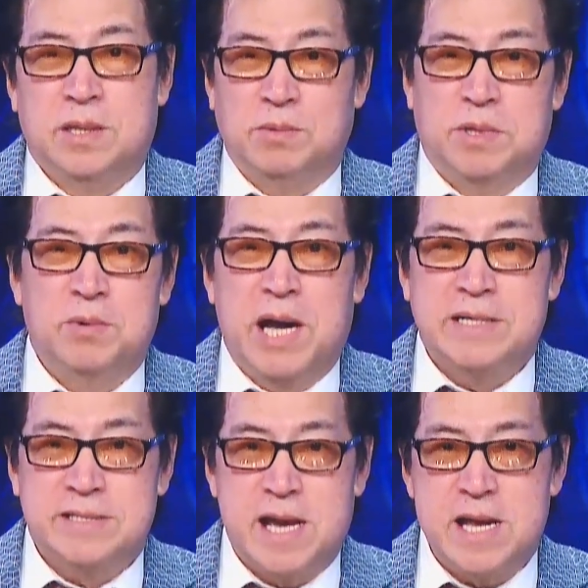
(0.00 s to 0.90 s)
tổng thống
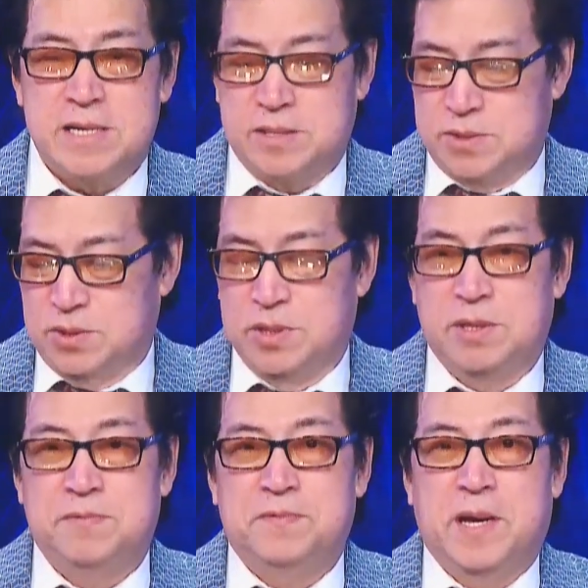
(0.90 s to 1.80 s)
Assad rồi
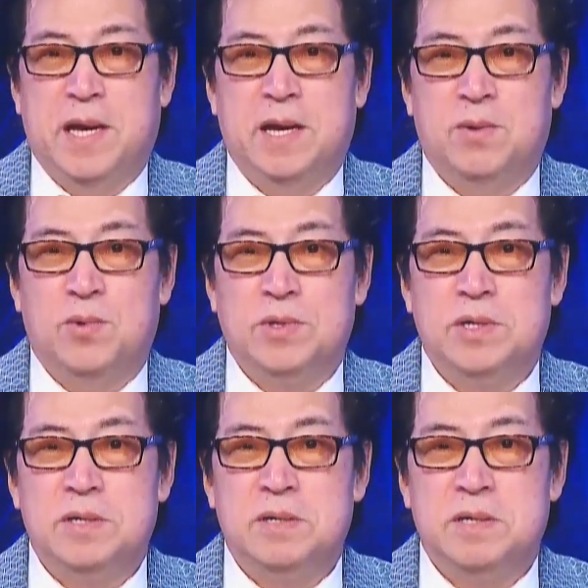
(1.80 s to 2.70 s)
cái phe của
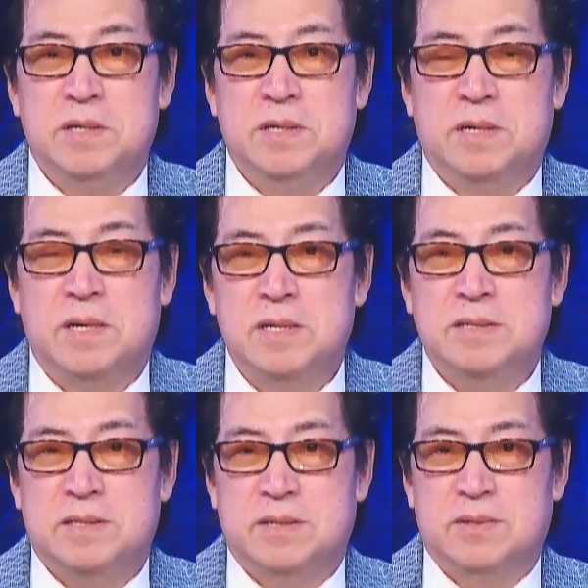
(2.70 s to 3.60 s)
những người Kurd